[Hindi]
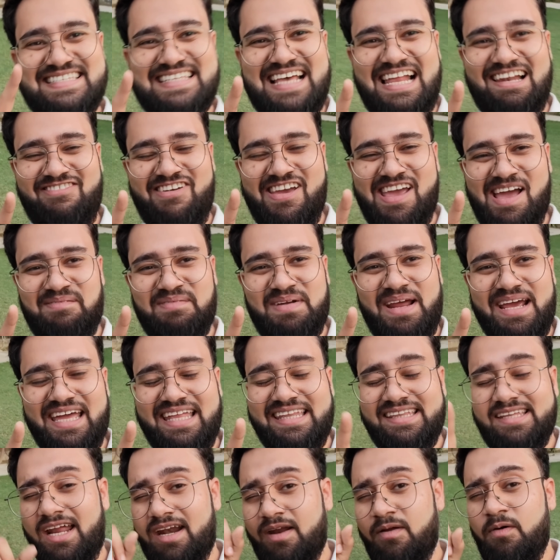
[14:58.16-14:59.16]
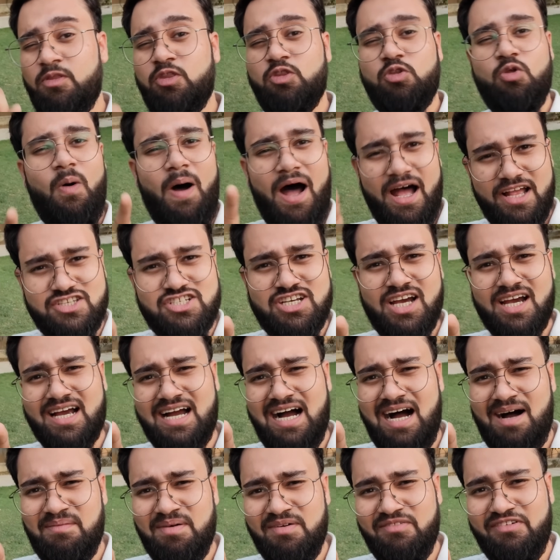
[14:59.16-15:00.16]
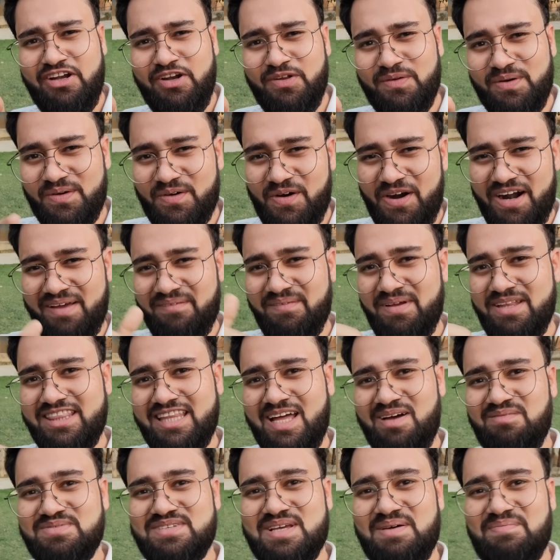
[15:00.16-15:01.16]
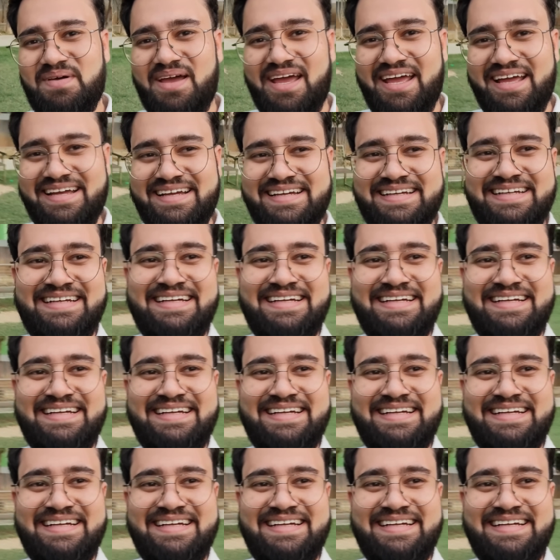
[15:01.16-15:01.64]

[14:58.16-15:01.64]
सेल्फी कैमरा के अंदर तो अच्छा काम है वीडियो रिकॉर्डिंग में थम्सअप है